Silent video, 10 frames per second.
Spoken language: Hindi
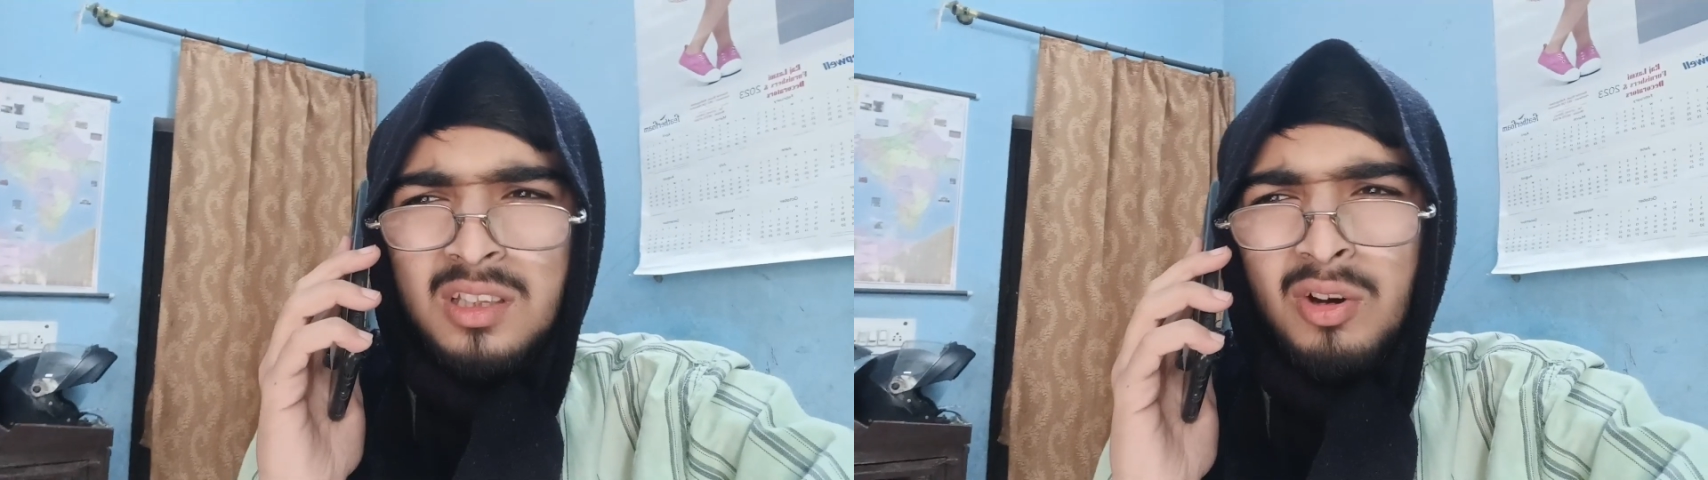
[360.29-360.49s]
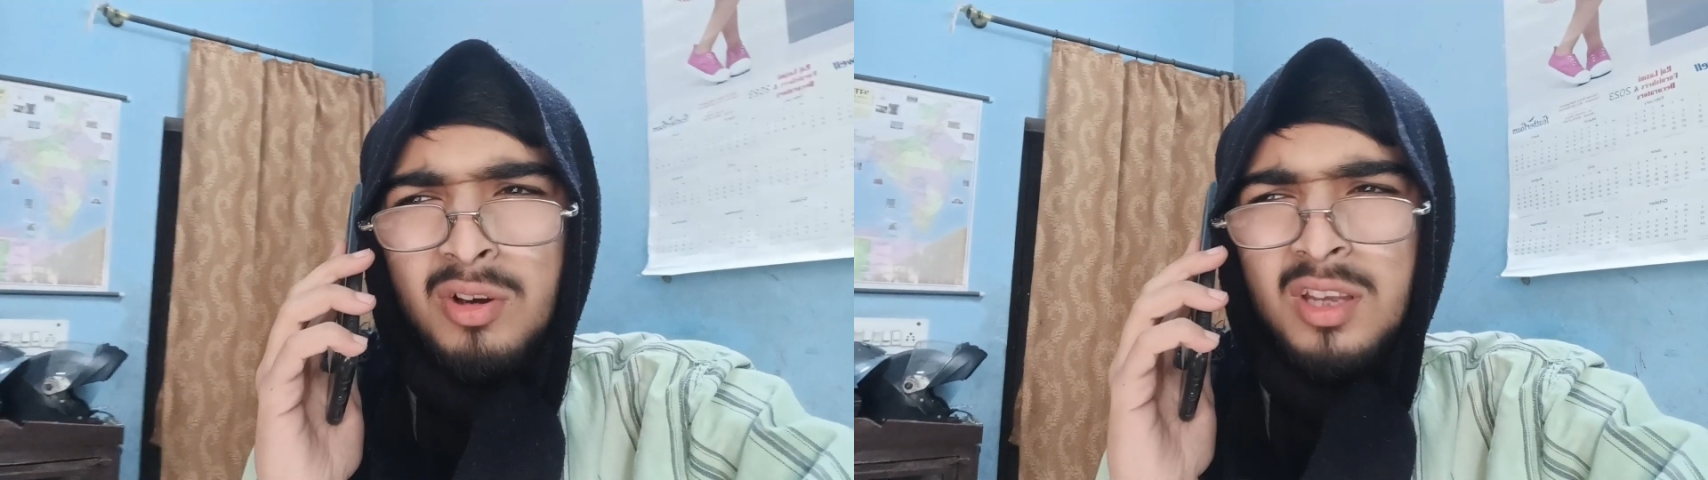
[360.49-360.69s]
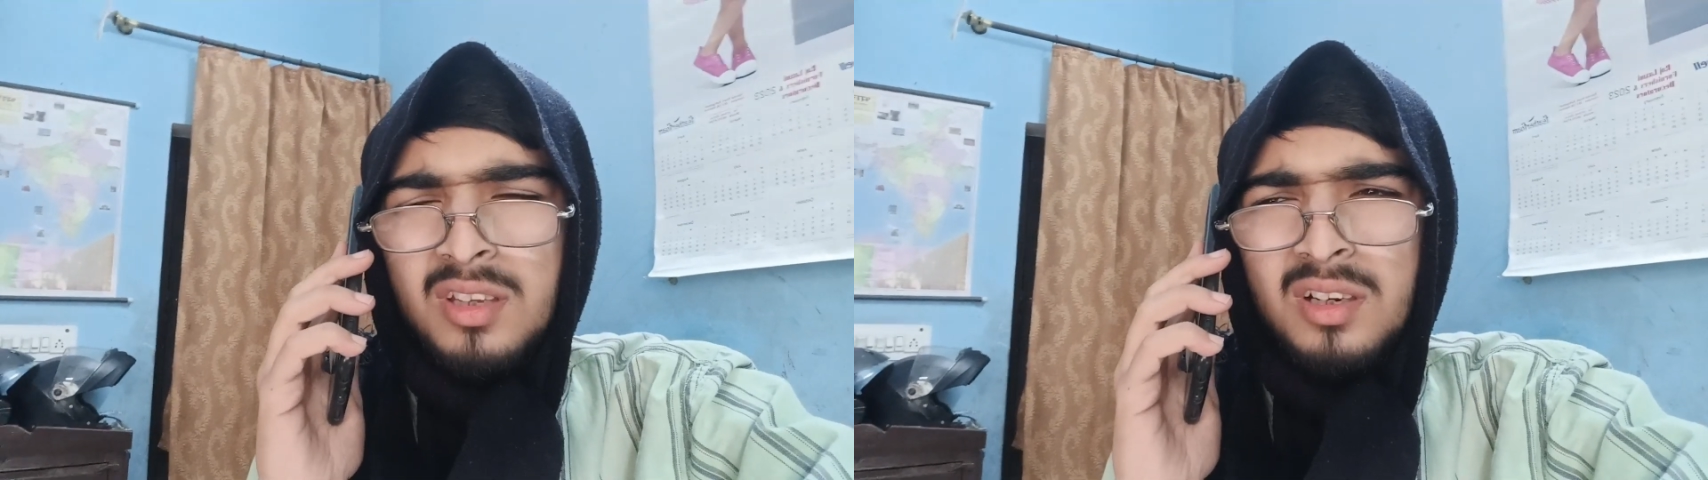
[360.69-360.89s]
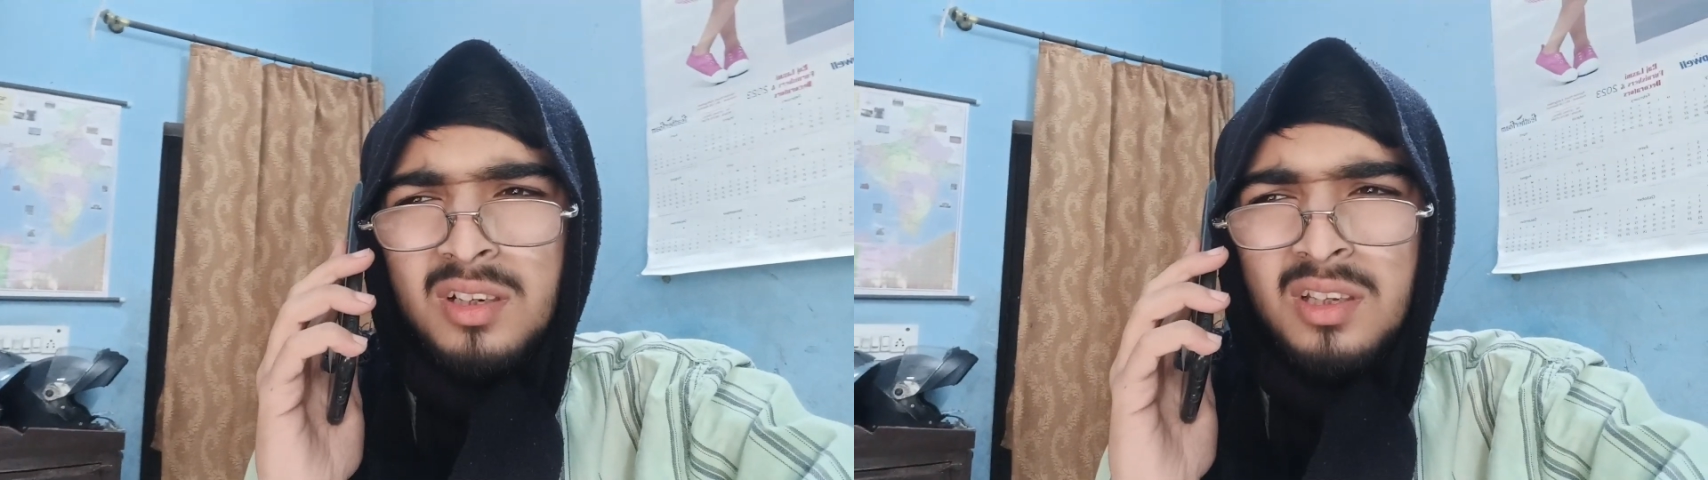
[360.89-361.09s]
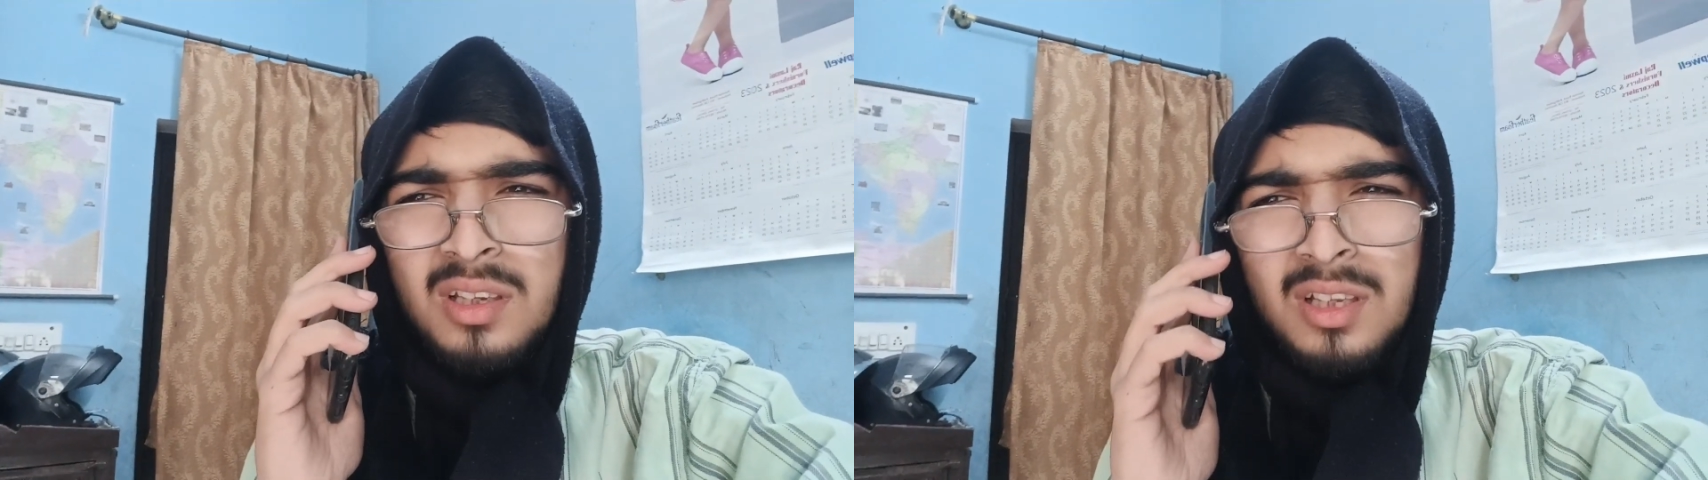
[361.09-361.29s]
ओके सर
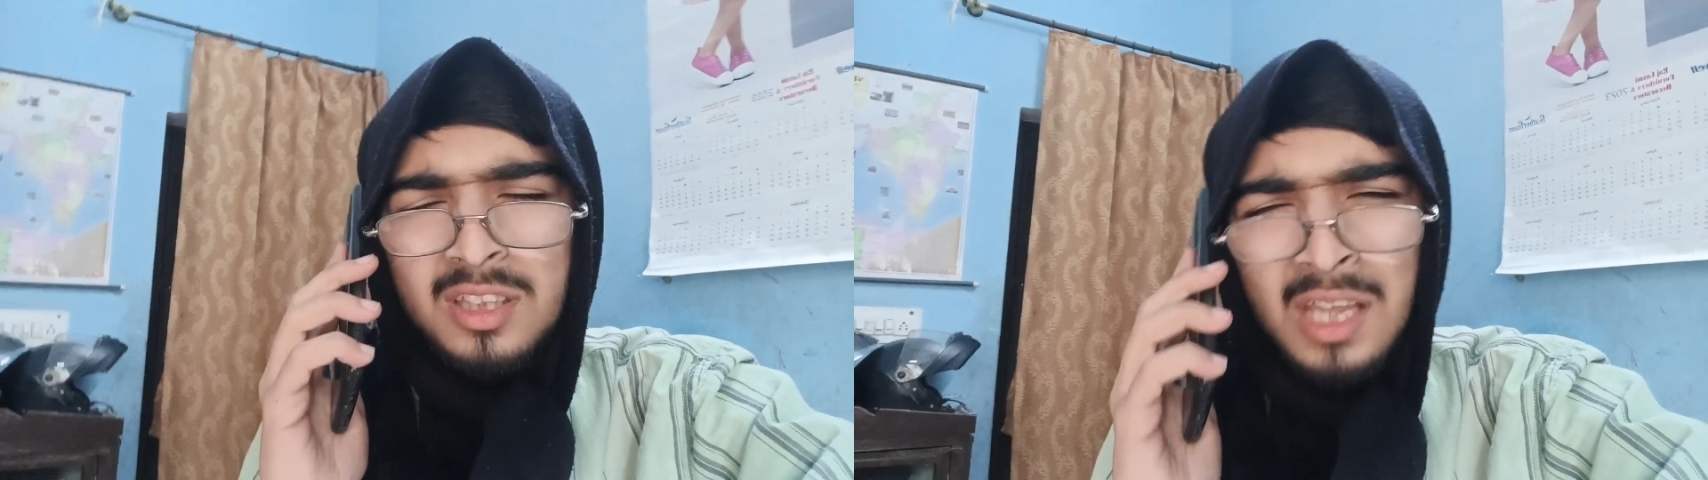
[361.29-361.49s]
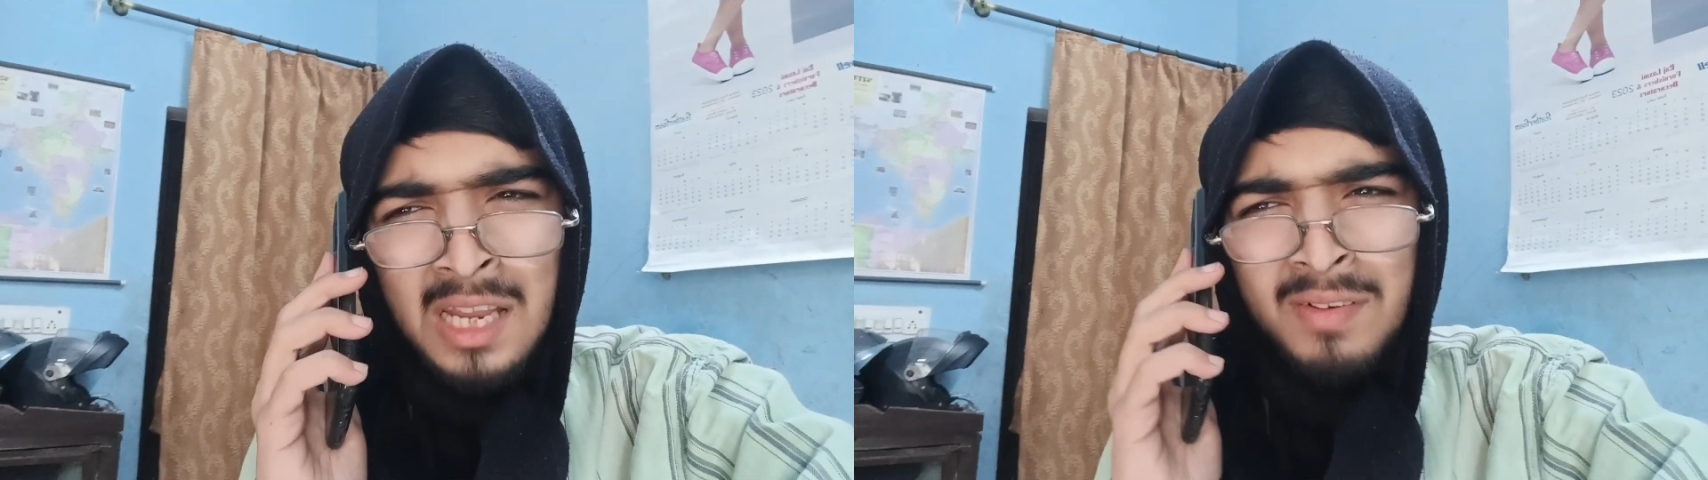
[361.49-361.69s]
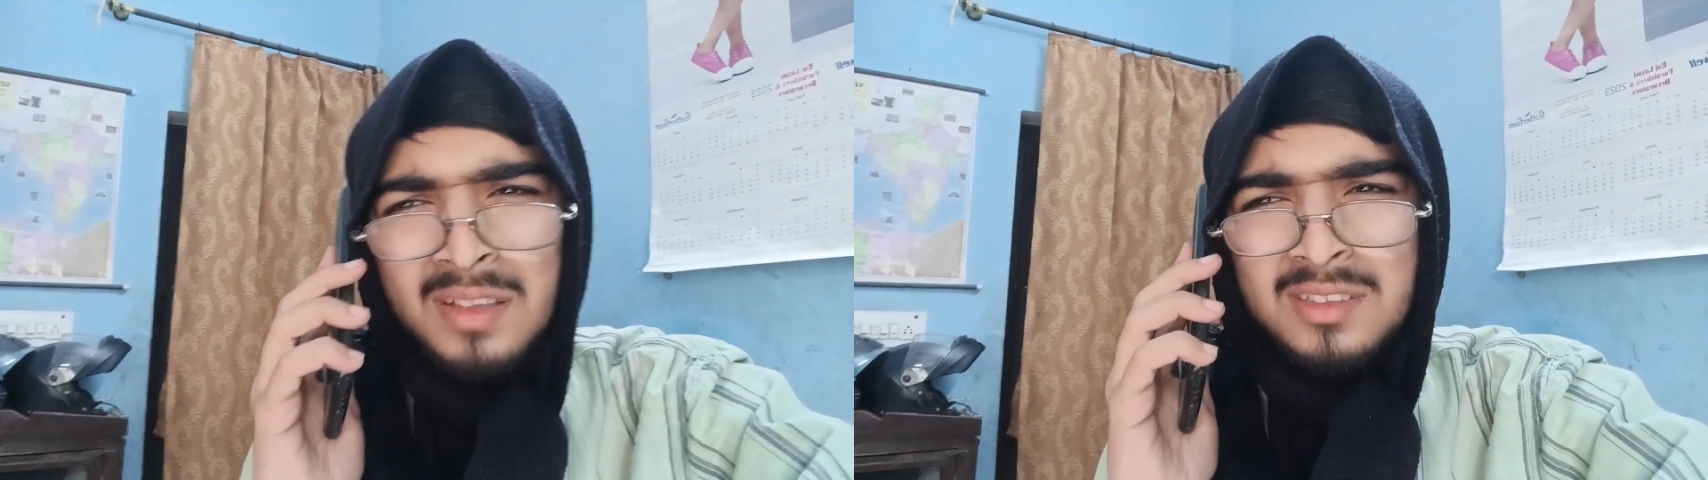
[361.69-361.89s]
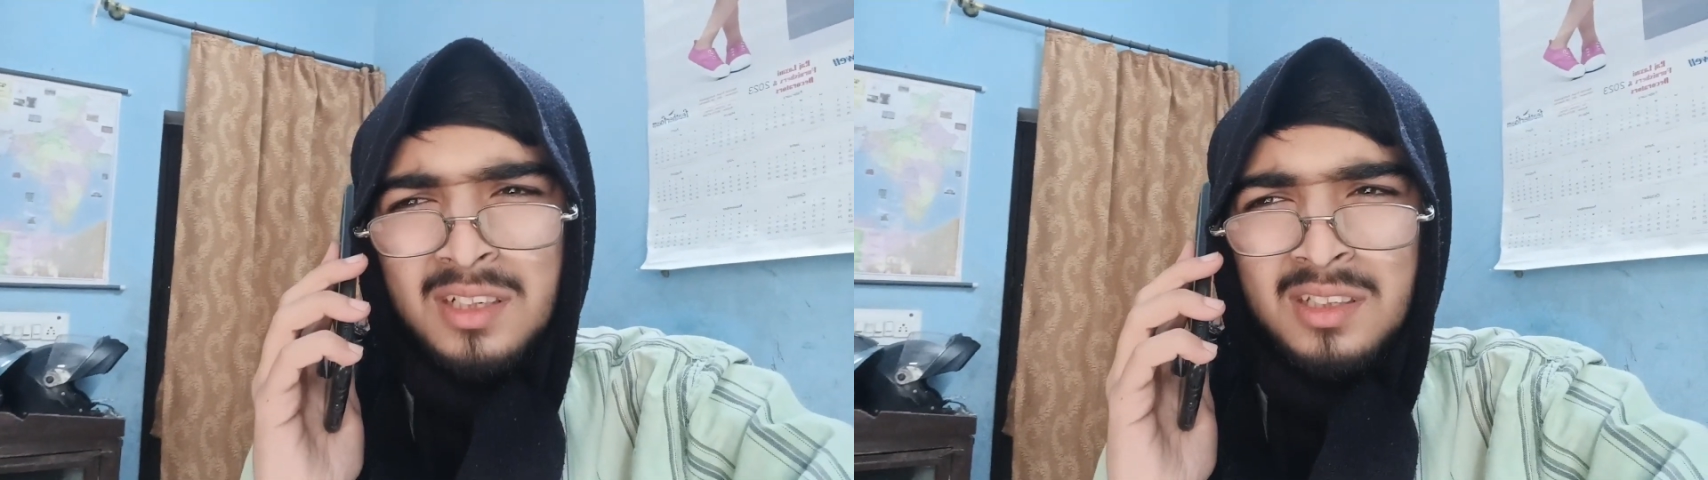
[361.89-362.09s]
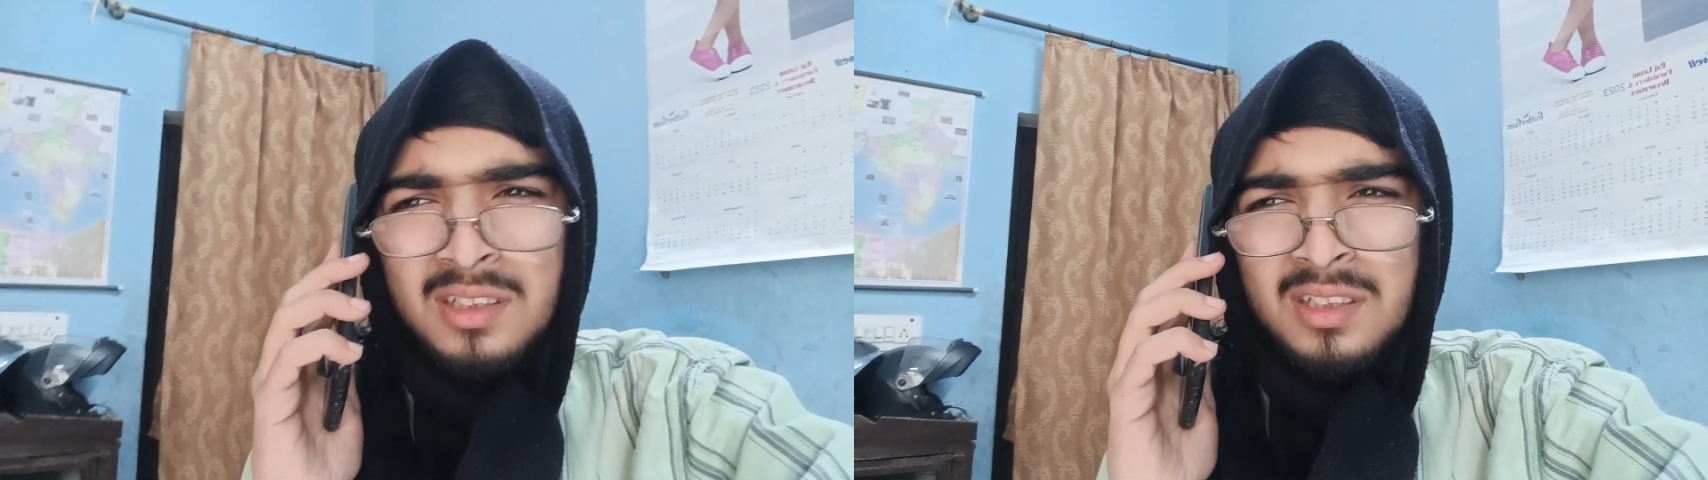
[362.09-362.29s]
धन्यवाद
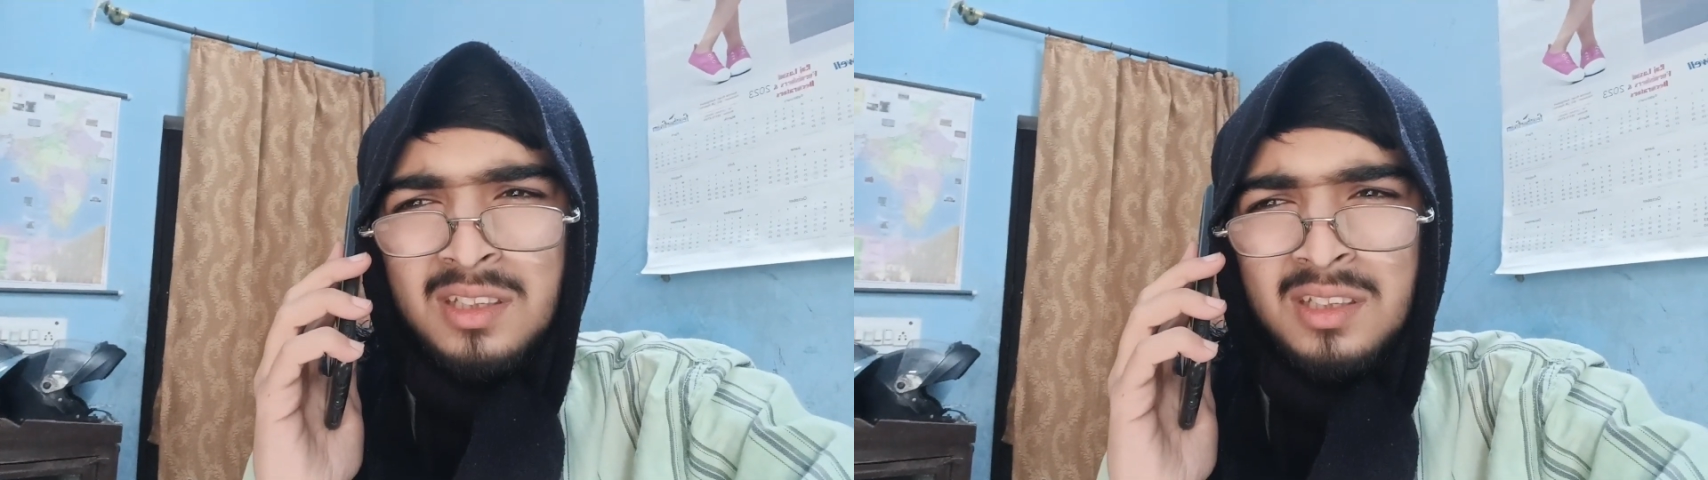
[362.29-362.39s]
सर